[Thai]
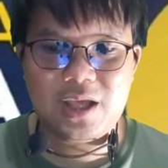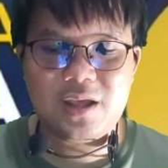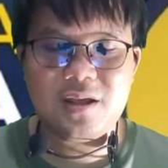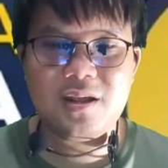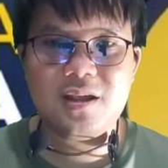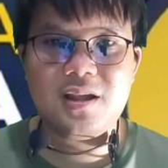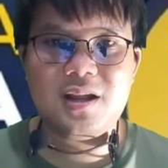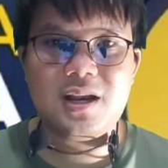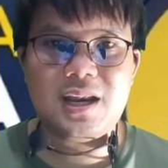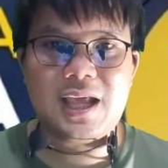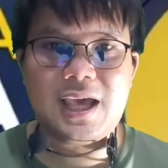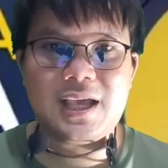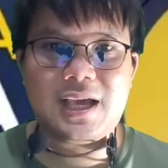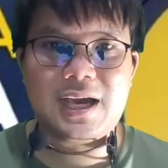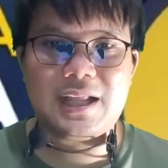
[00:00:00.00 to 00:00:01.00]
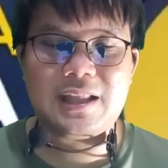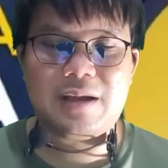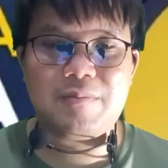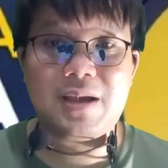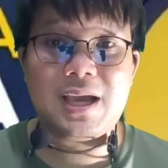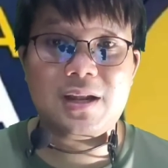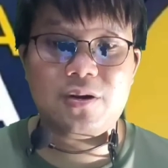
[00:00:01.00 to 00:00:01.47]
ยและการ
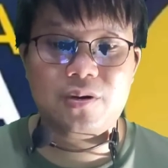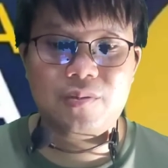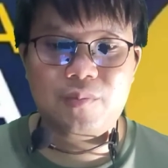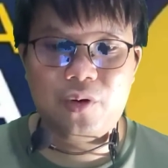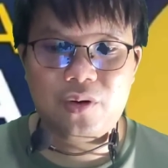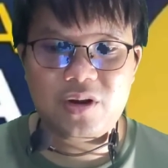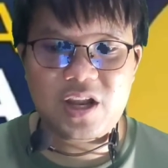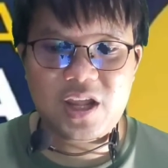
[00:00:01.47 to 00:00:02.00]
ทำงานของพวก